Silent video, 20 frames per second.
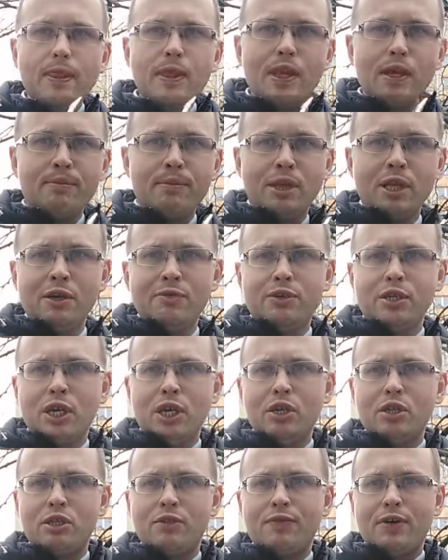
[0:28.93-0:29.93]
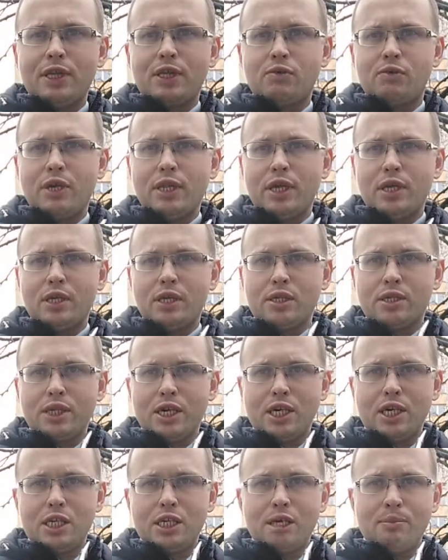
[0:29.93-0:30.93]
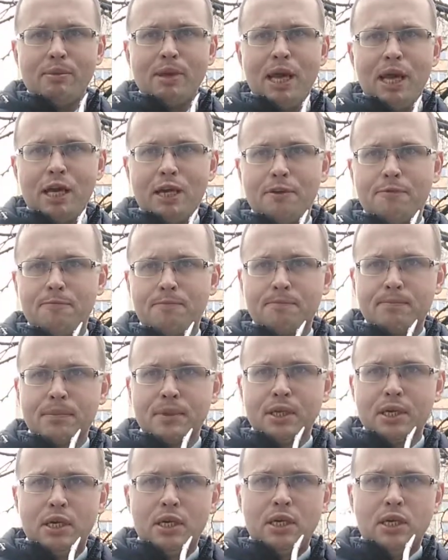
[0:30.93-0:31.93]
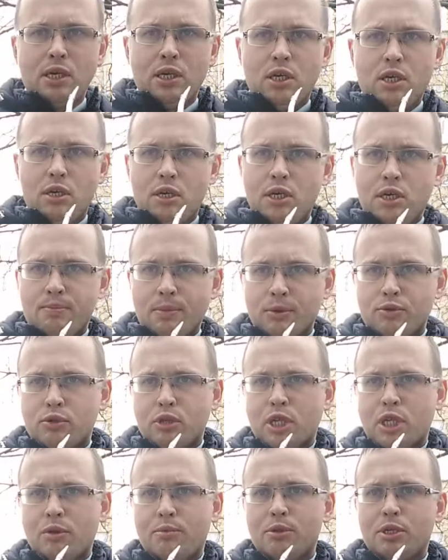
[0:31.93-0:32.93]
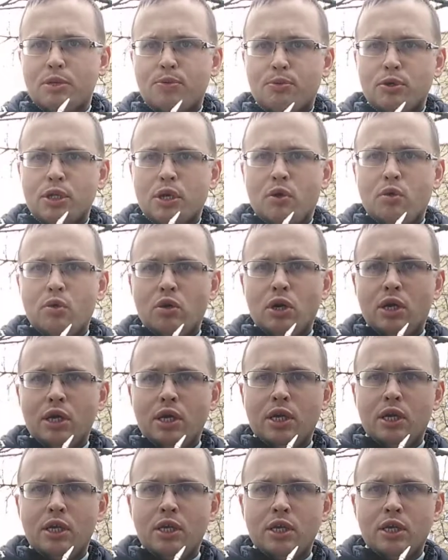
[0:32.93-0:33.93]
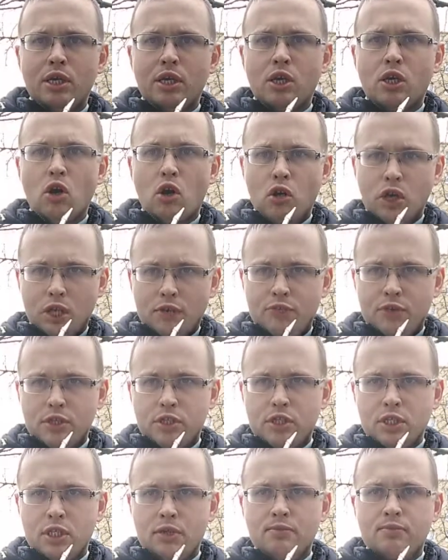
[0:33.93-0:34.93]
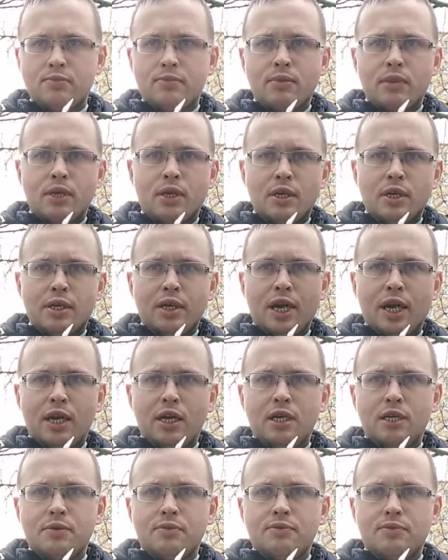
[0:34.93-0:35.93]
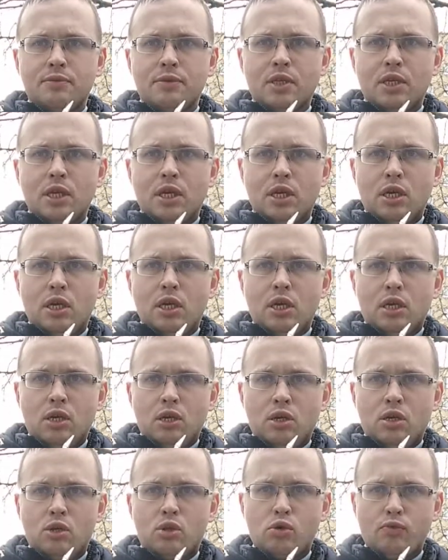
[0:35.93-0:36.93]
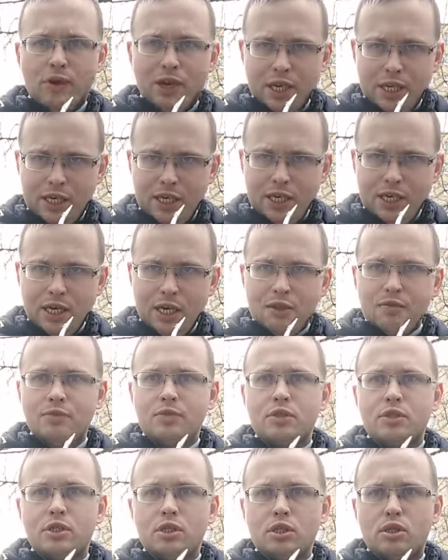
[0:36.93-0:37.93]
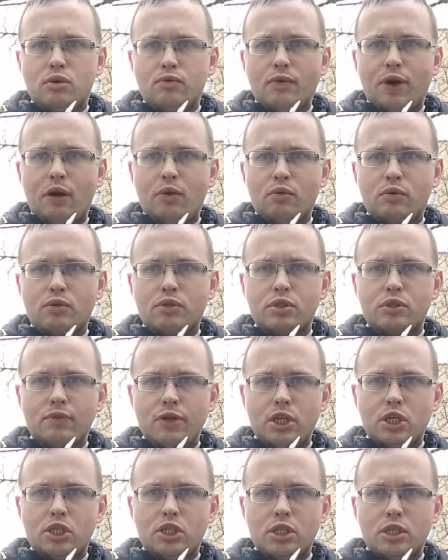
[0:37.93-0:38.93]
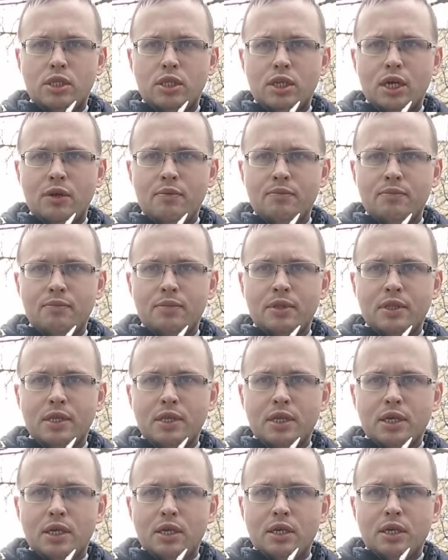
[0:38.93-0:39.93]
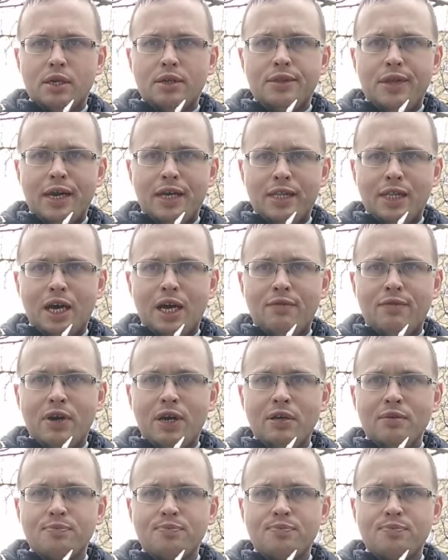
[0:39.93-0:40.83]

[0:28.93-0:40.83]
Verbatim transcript: Mianowicie Litwa składa się z takich ziem jak e, mam tutaj na myśli podział e, geograficzny jak Suwalkija, czyli Suwał, Suwalszczyzna, Dajnawa,